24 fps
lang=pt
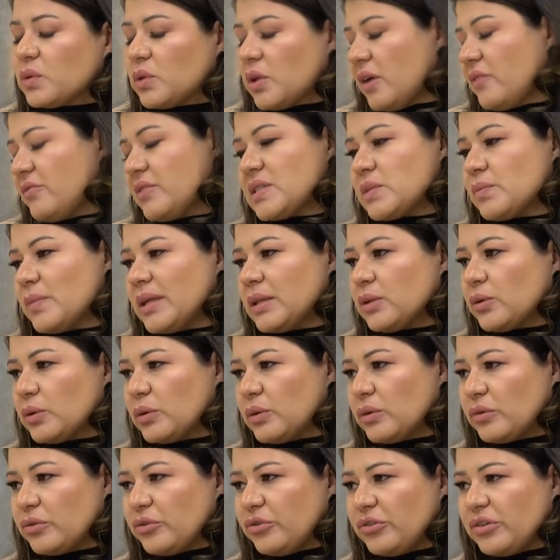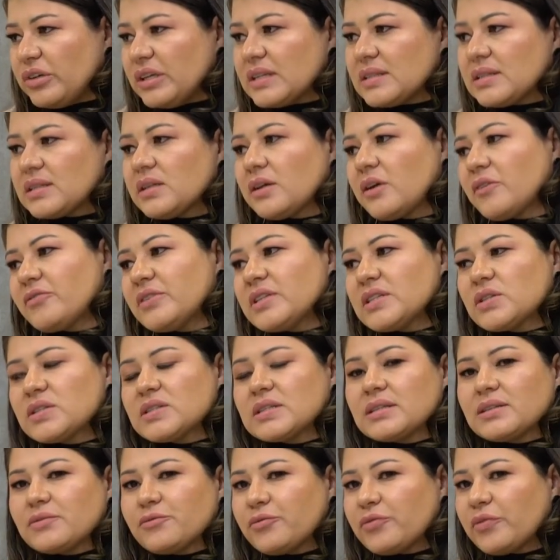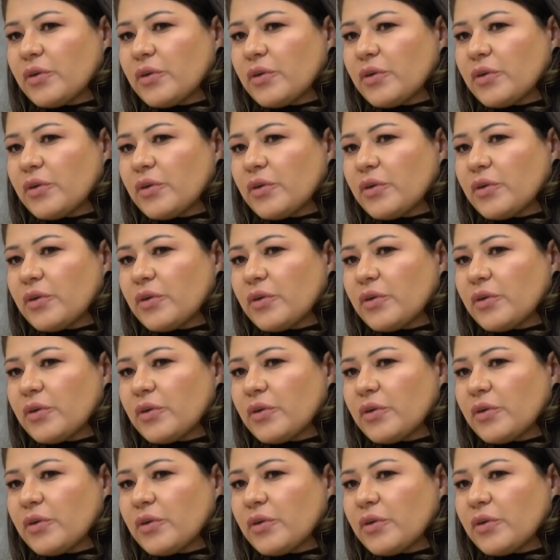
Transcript: novas metodologias e novas